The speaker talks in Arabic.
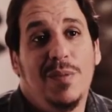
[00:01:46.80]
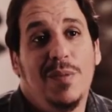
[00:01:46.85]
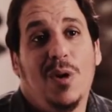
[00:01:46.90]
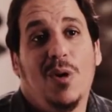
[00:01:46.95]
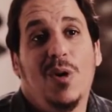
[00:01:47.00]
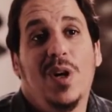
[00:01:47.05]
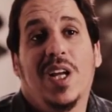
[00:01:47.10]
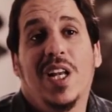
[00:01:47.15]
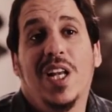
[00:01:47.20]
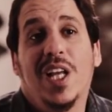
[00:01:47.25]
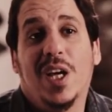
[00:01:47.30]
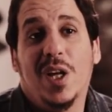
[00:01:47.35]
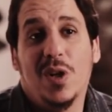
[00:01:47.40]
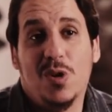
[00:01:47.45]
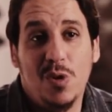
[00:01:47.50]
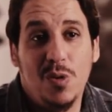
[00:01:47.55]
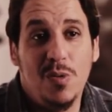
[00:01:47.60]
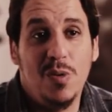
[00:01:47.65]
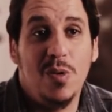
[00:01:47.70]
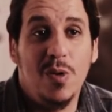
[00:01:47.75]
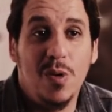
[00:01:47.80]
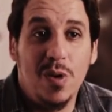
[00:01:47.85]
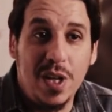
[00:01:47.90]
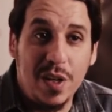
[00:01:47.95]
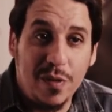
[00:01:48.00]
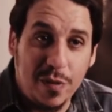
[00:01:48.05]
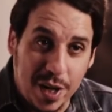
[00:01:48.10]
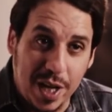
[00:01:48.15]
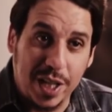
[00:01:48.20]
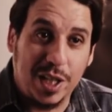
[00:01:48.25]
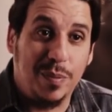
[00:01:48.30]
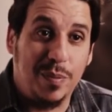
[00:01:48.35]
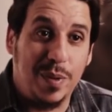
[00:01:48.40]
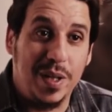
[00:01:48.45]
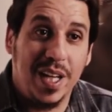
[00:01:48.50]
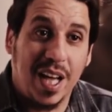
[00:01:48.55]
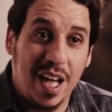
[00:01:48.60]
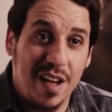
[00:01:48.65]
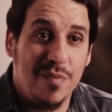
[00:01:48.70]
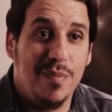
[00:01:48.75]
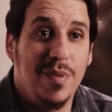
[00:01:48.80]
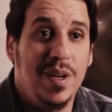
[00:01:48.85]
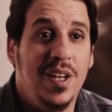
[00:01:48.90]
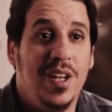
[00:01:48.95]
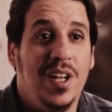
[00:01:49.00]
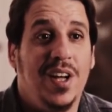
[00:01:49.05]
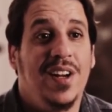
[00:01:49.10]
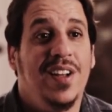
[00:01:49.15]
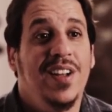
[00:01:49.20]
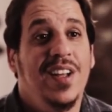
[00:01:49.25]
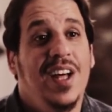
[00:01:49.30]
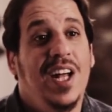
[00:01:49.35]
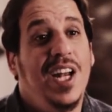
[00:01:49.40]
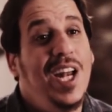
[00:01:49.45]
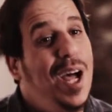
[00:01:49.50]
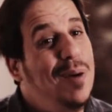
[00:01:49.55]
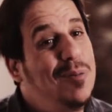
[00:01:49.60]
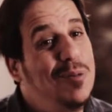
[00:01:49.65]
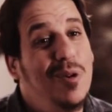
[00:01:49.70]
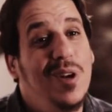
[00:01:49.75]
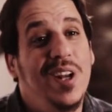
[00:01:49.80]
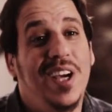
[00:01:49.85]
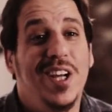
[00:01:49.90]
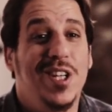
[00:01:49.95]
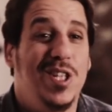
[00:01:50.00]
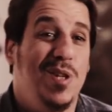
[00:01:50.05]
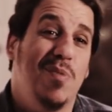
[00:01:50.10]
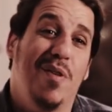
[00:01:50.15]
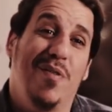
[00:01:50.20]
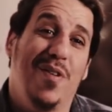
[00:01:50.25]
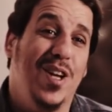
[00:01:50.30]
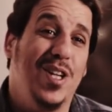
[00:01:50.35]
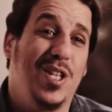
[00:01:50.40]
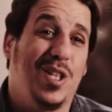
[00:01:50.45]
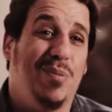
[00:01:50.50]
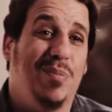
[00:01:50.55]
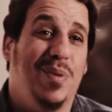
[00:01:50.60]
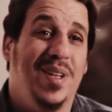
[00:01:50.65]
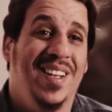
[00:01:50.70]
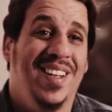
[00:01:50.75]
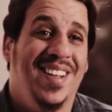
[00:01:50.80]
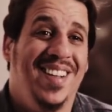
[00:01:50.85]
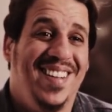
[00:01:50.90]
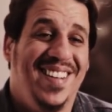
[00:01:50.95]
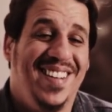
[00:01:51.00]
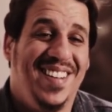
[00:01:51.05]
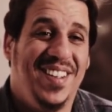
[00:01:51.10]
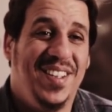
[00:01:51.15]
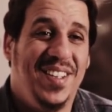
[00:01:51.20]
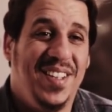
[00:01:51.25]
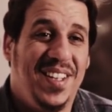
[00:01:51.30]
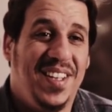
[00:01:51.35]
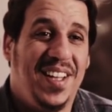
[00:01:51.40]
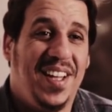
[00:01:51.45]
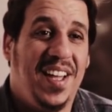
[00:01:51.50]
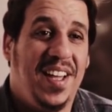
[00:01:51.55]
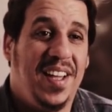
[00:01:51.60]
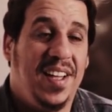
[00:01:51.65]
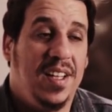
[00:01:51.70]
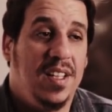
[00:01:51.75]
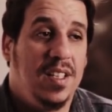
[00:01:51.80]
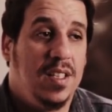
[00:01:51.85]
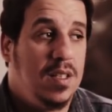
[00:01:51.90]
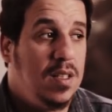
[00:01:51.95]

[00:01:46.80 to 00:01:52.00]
ما يقول لك اللي كرشو اللي فيها تبن يخاف من النار انا الحمد لله كرشي ما فيهاش تبن اه